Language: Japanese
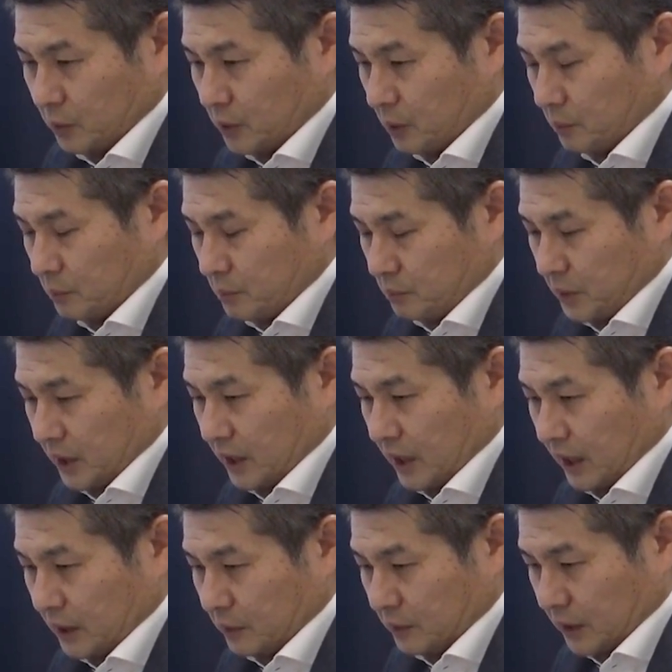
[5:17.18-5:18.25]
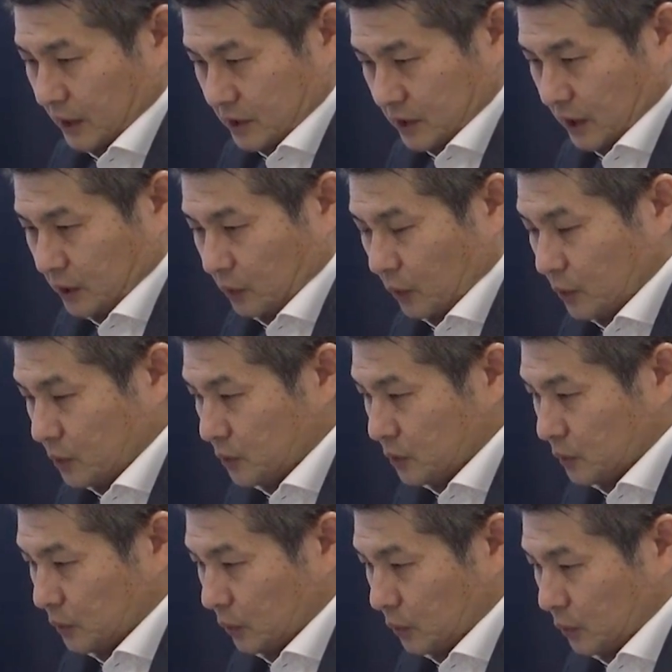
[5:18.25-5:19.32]
の3日間の立ち会いと
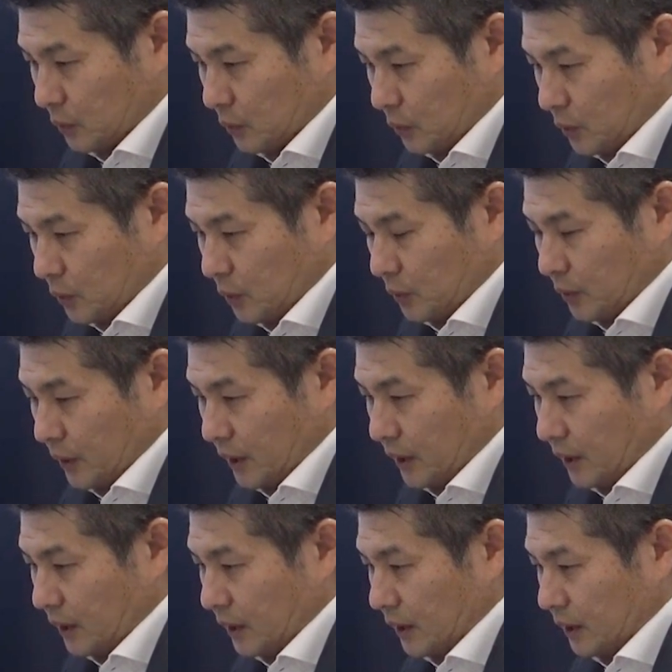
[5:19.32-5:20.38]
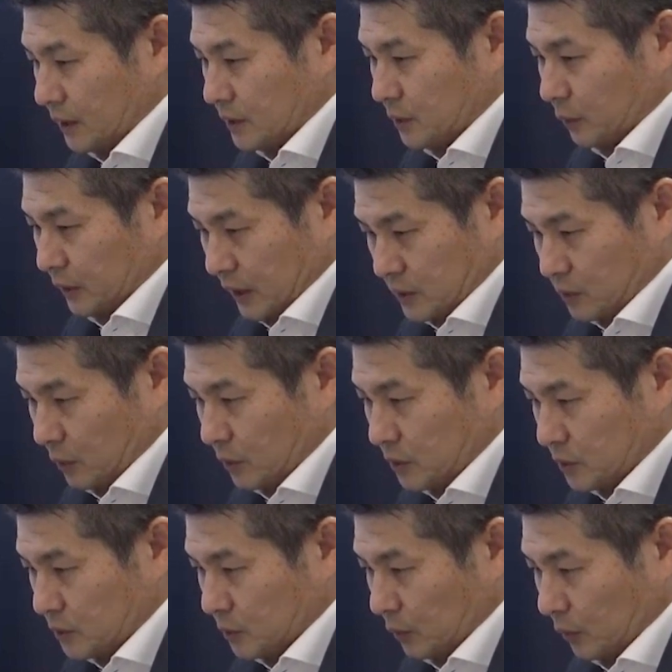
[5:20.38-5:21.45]
いうところを、こなすと
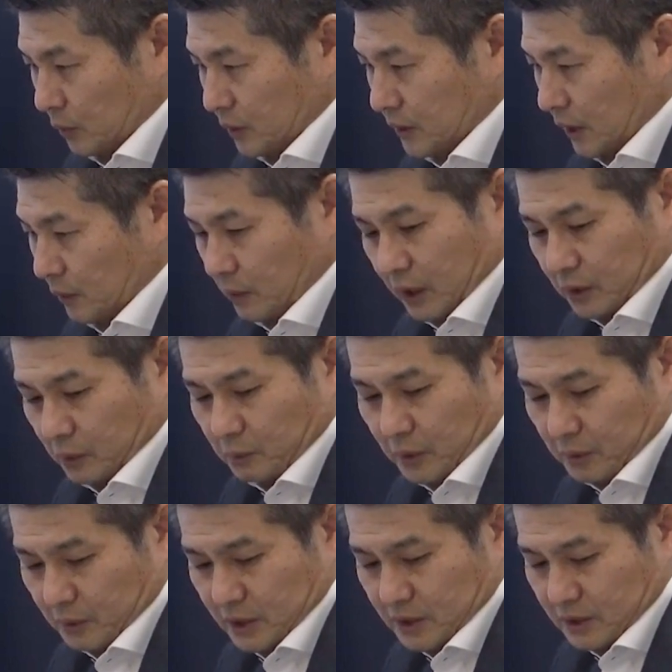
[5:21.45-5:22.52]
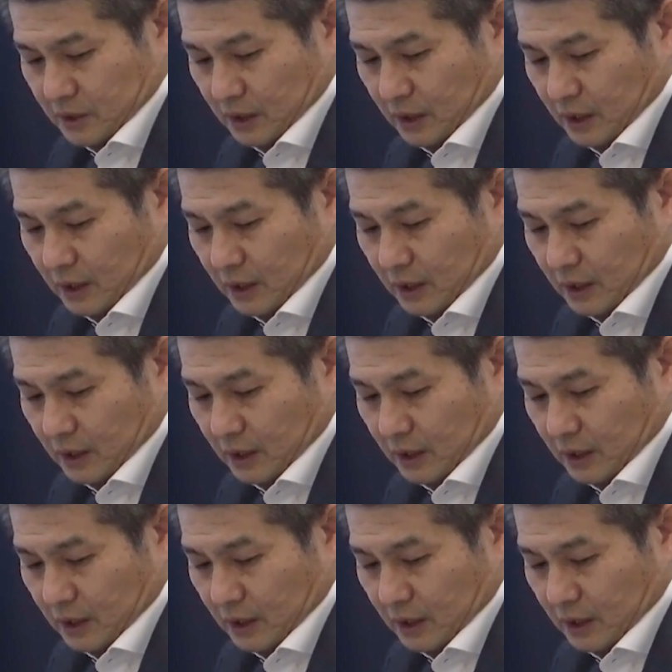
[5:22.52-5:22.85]
いうところになろうかと思います。